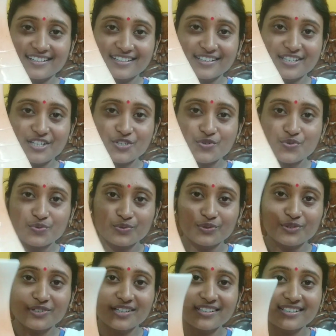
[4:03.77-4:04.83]
কি
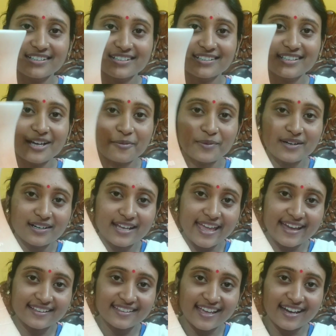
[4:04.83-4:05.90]
সুন্দর না দেখতে আমার
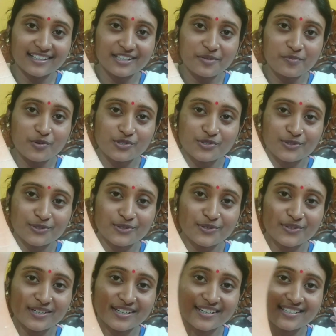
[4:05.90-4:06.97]
এক দেখাতেই পছন্দ
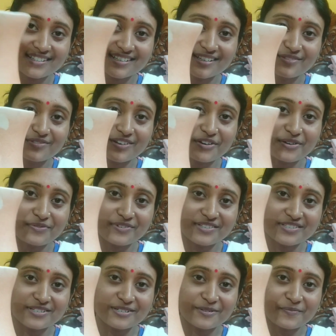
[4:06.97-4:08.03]
হয়ে গেছে এই ফ্লাওয়ার
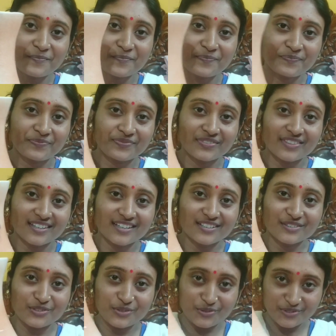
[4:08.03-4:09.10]
ভাসটা
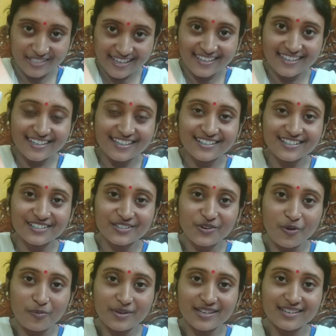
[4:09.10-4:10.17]
তো দেখি
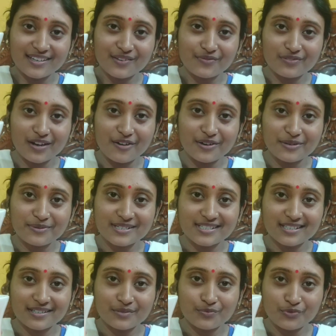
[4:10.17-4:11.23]
কবে এই ফ্লাওয়ার
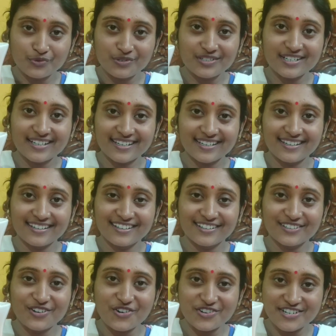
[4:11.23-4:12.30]
ভাসে ফুল রেখে
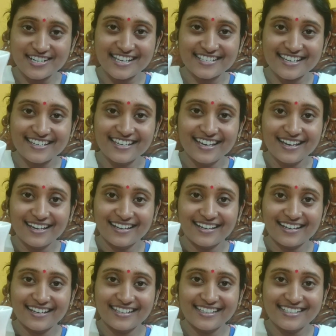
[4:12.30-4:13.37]
ঘর সাজাই
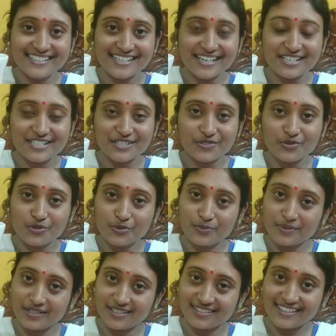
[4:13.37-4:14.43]
ইচ্ছে আছে খুব
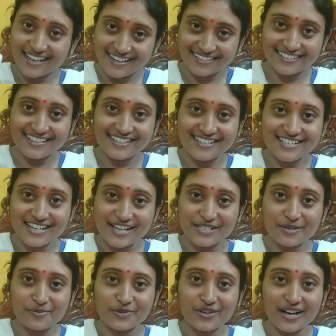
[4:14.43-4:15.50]
তাড়াতাড়ি
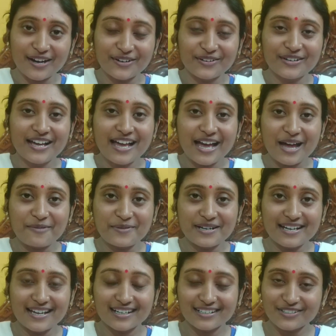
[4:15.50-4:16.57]
সাজাবো কারণ
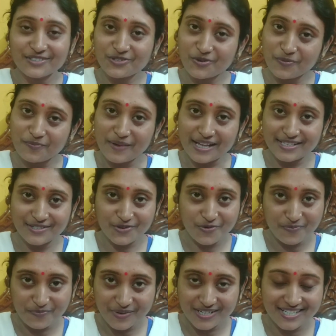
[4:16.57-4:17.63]
আমার না একটা খুব বাজে
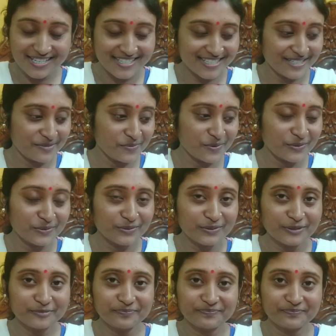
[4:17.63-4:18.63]
অভ্যেস আছে কি বলুন তো